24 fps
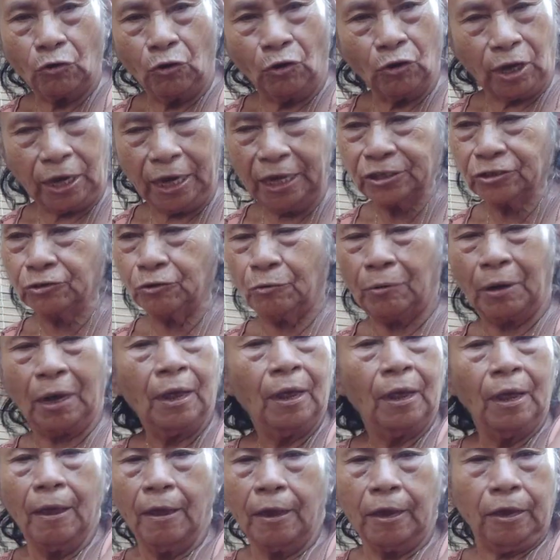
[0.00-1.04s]
con queso, va,
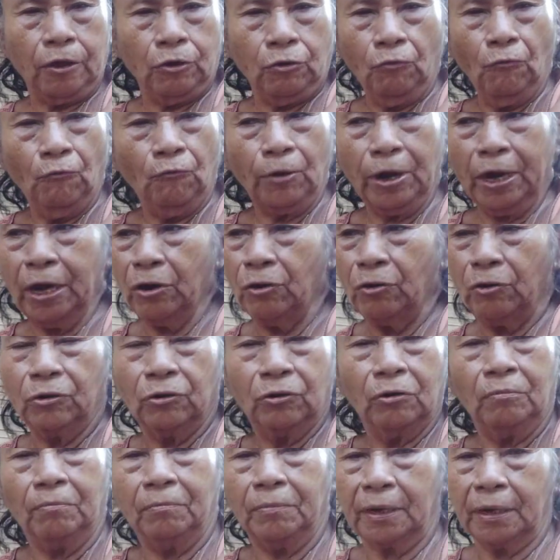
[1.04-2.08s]
y un fresco,
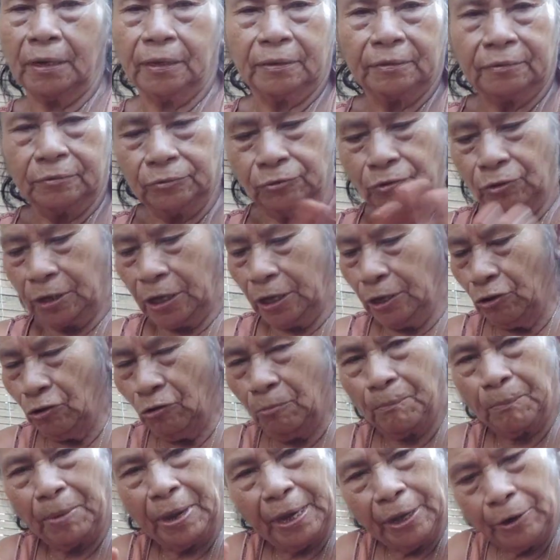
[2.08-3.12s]
no hombre, yo quedo
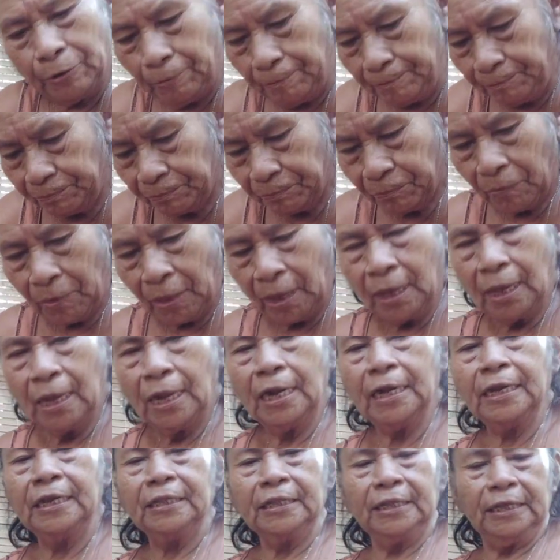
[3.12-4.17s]
pero
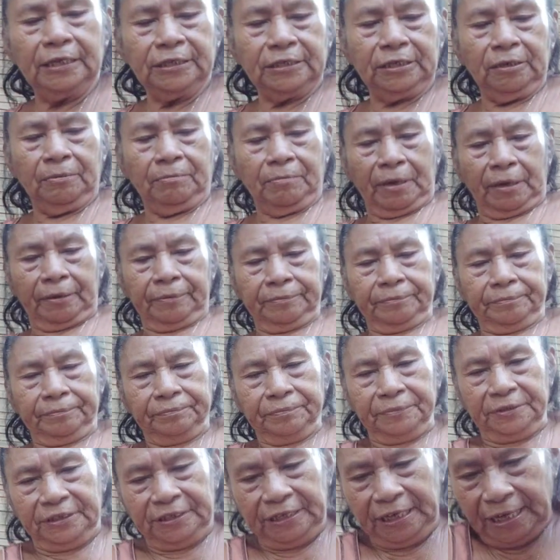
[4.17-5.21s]
lindísima,
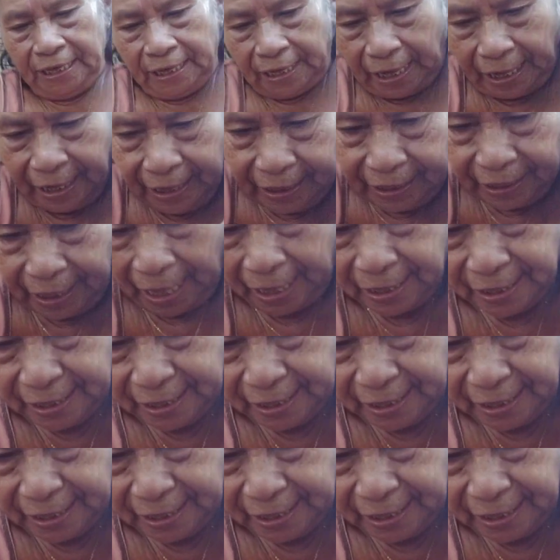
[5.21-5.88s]
llenita,